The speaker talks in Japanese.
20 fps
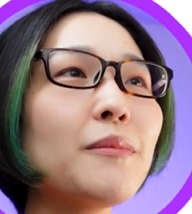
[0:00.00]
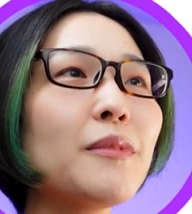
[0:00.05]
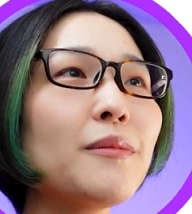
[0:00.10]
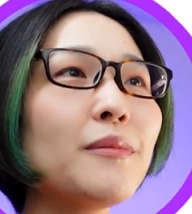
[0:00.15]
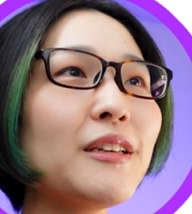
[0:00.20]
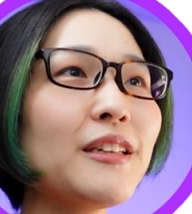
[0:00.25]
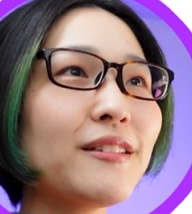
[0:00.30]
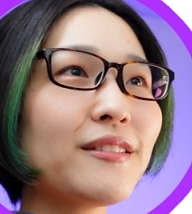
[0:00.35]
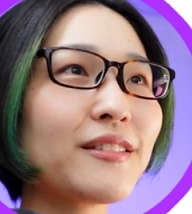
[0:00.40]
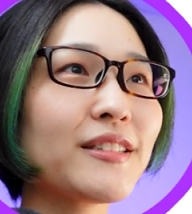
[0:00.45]

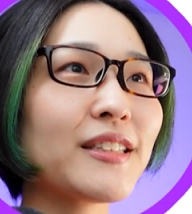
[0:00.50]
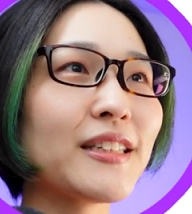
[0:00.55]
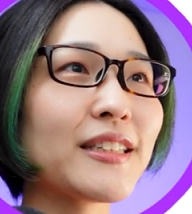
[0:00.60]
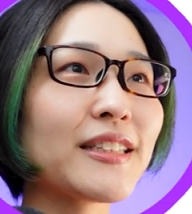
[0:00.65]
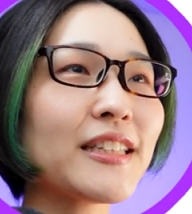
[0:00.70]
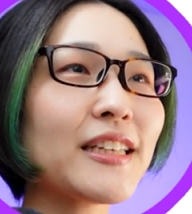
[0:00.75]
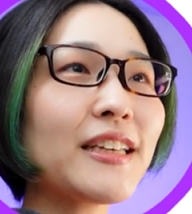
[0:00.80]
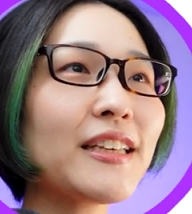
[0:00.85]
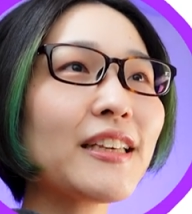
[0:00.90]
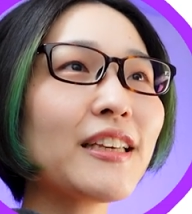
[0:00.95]
パミルクさ
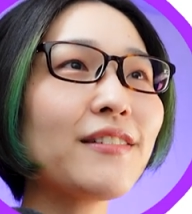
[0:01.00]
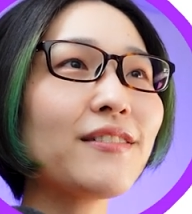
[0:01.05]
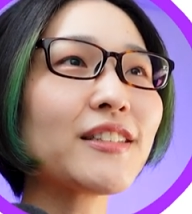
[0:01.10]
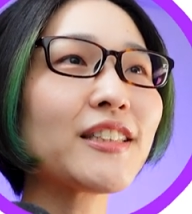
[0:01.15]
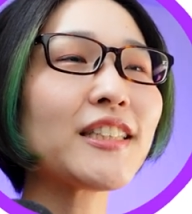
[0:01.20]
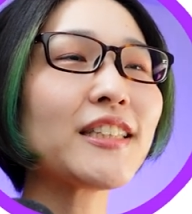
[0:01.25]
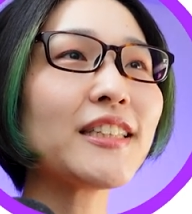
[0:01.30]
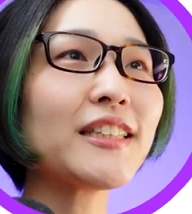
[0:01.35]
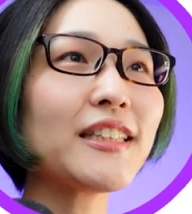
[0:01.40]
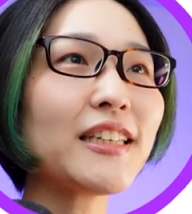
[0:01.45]
ん最近は
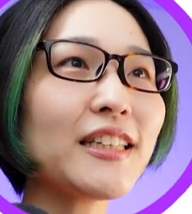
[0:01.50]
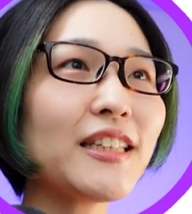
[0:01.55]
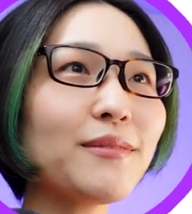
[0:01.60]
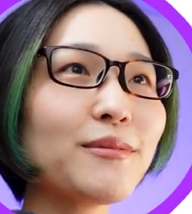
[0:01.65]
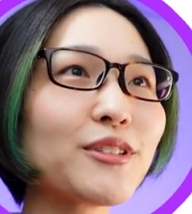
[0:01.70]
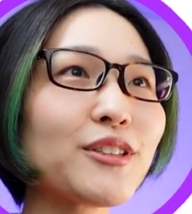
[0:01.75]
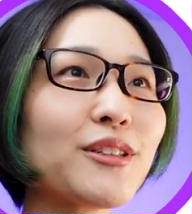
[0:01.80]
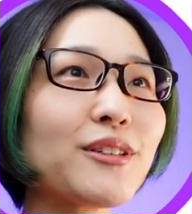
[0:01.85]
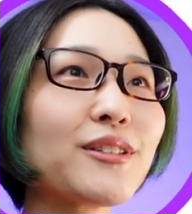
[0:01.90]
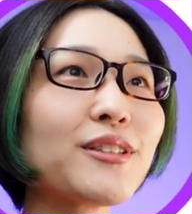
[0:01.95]
ツイッターに
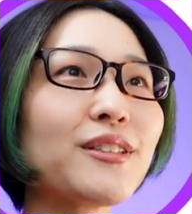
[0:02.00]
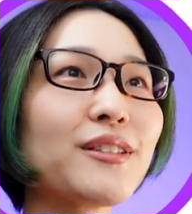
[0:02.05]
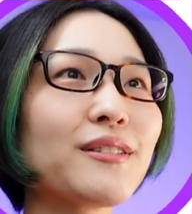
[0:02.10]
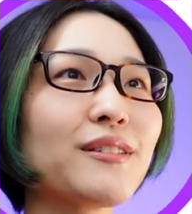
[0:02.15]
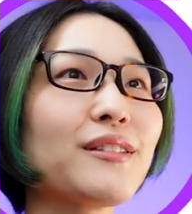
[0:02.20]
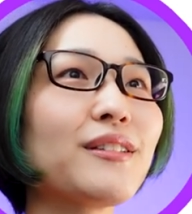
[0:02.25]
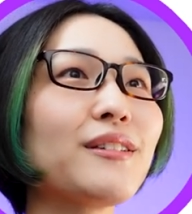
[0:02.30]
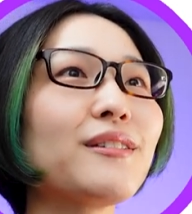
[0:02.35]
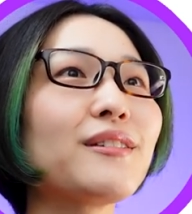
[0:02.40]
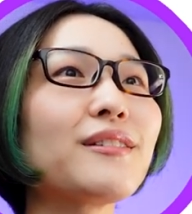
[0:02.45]
もちょくちょ
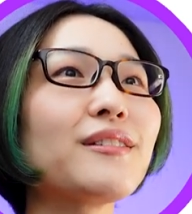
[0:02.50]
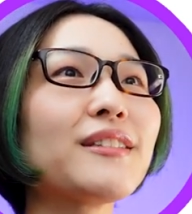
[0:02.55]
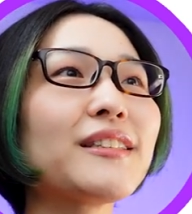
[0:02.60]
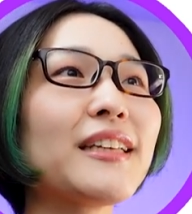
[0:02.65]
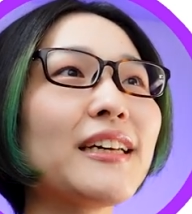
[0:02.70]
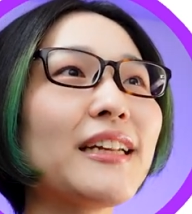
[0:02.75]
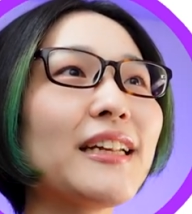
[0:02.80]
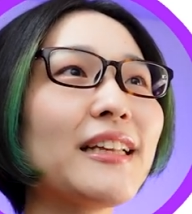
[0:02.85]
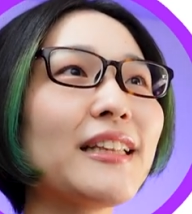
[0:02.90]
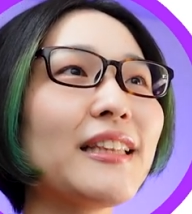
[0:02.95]
く投稿
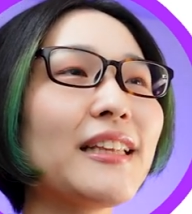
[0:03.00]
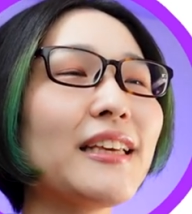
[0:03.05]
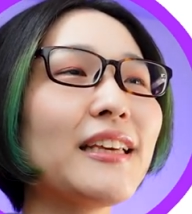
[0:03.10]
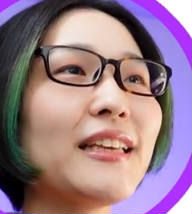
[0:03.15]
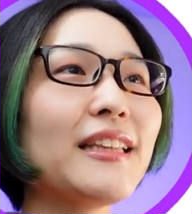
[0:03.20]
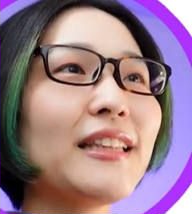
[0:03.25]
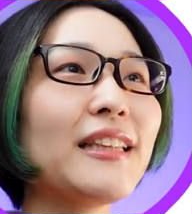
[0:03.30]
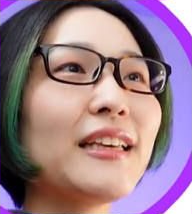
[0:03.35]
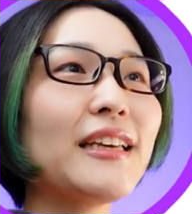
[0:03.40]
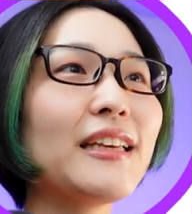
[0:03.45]
されて
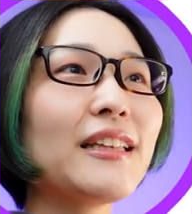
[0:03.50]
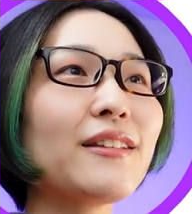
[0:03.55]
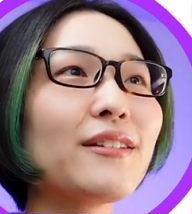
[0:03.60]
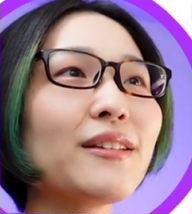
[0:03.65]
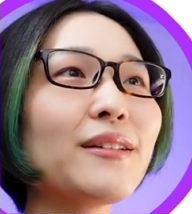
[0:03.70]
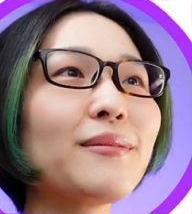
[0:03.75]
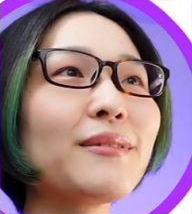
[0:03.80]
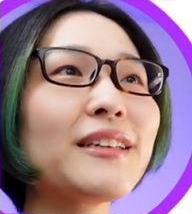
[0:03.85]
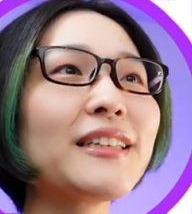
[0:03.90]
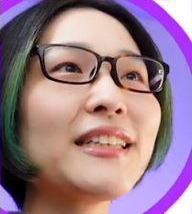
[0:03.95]
いて
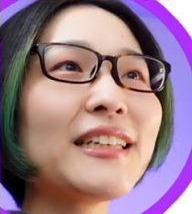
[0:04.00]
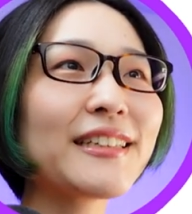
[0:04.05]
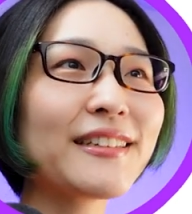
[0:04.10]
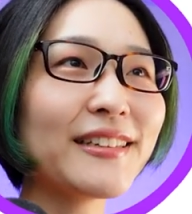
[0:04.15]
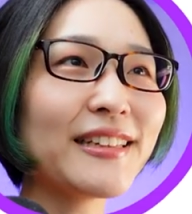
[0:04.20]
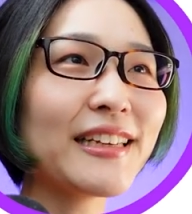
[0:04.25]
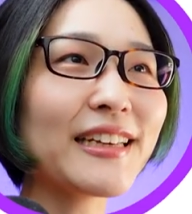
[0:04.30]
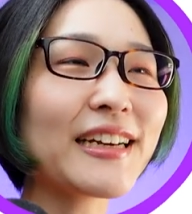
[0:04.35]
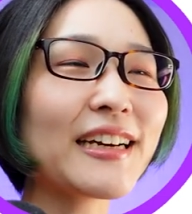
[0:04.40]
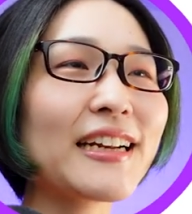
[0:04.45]
とても気さ
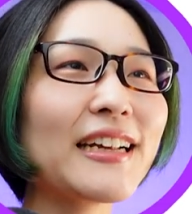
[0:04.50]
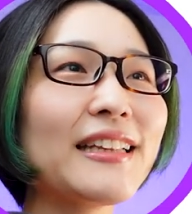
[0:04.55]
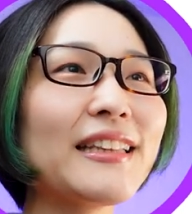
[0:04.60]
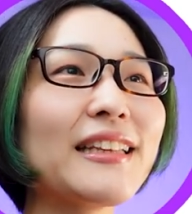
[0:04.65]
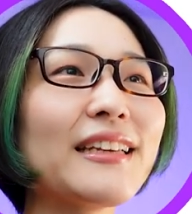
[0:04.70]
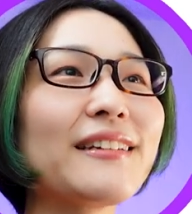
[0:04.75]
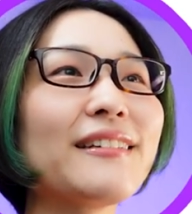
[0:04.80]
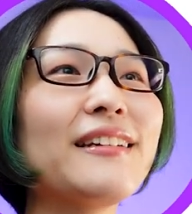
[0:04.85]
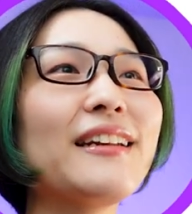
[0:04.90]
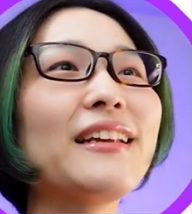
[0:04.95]
くに絡ん
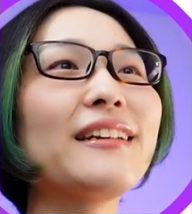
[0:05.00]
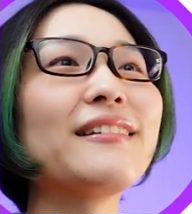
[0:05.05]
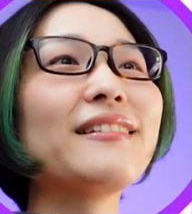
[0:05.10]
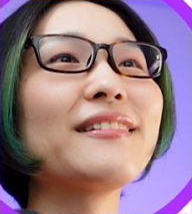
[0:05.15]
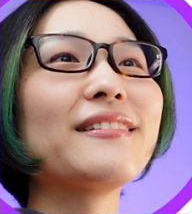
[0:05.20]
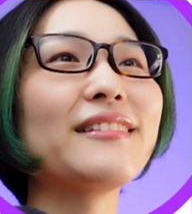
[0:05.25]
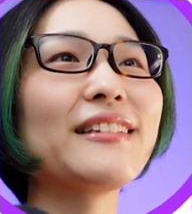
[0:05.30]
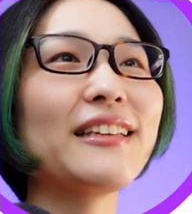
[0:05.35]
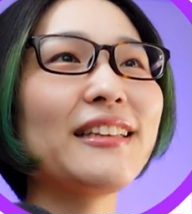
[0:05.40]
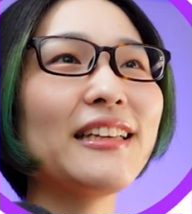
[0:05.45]
でくれる
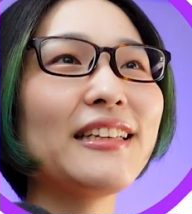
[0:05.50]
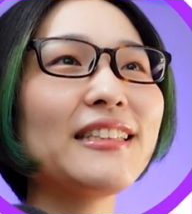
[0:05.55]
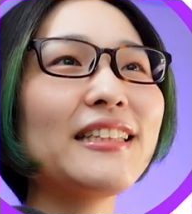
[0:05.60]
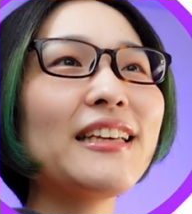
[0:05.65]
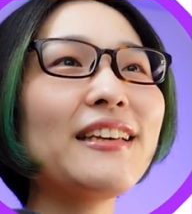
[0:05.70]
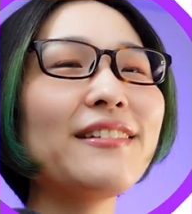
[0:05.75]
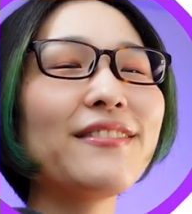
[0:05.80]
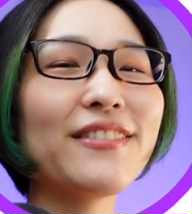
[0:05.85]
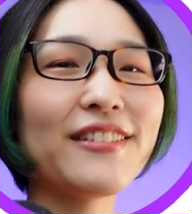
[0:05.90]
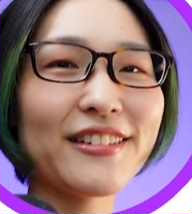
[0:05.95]
のでね
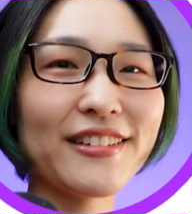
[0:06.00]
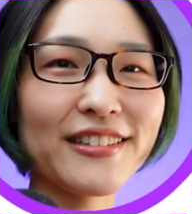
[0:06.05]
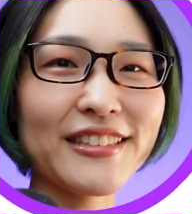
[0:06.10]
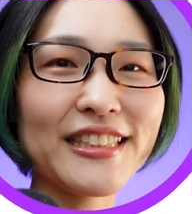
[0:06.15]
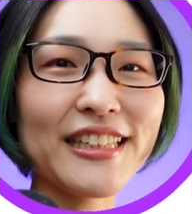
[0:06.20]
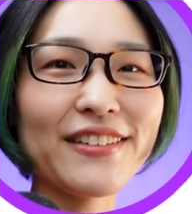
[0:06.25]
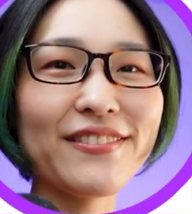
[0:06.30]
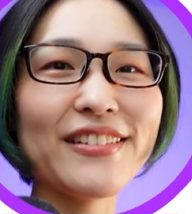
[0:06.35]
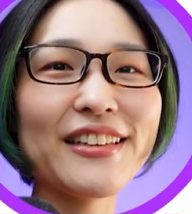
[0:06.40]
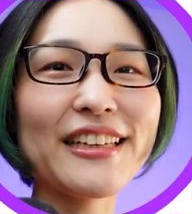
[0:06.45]
ぜひフォロー
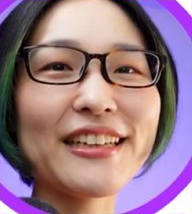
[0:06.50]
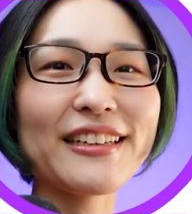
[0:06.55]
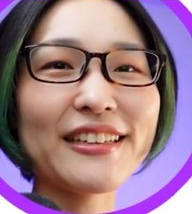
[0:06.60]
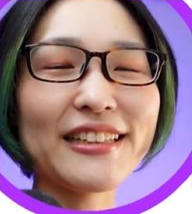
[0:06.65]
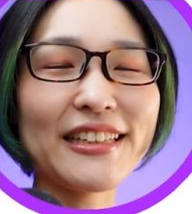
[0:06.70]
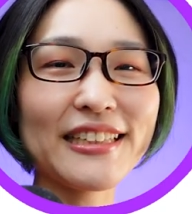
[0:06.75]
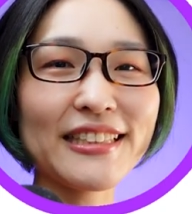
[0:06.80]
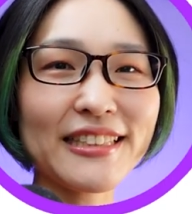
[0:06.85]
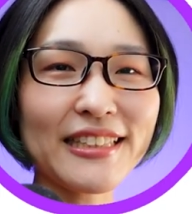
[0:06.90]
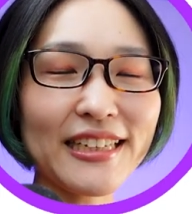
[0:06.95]
してみて
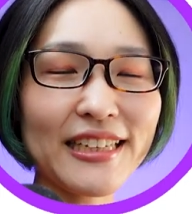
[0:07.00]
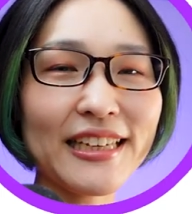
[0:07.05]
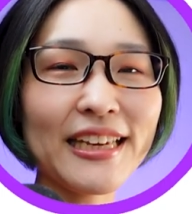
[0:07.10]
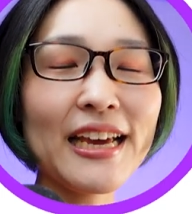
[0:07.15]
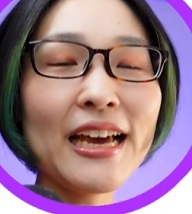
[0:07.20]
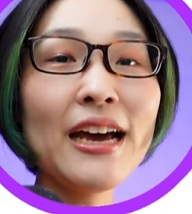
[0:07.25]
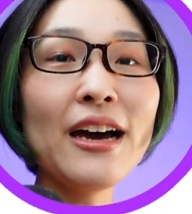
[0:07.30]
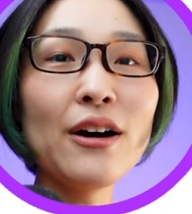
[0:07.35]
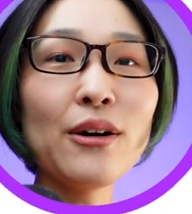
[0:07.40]
ください